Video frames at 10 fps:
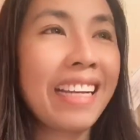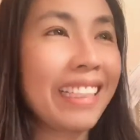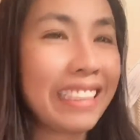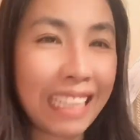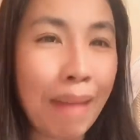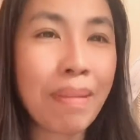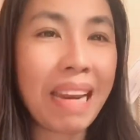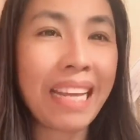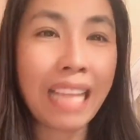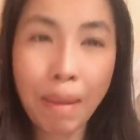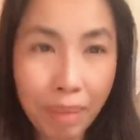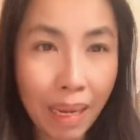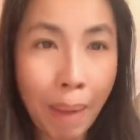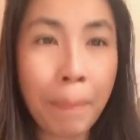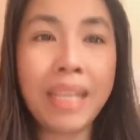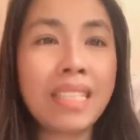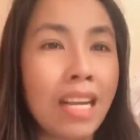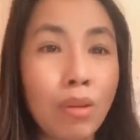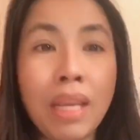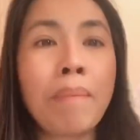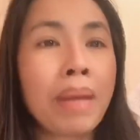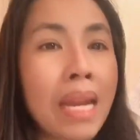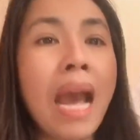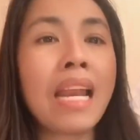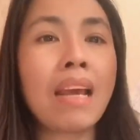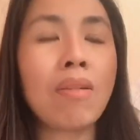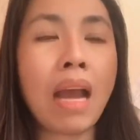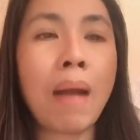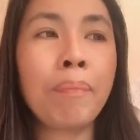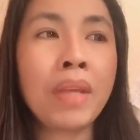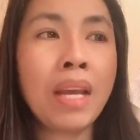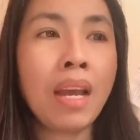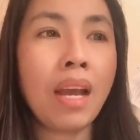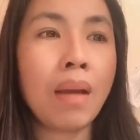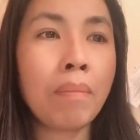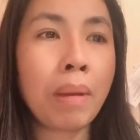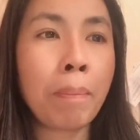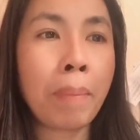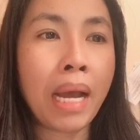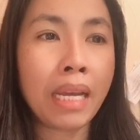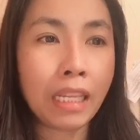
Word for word: คือจะทำอะไรตามอำเภอใจตัวเองไม่ได้แล้วค่ะแมมไป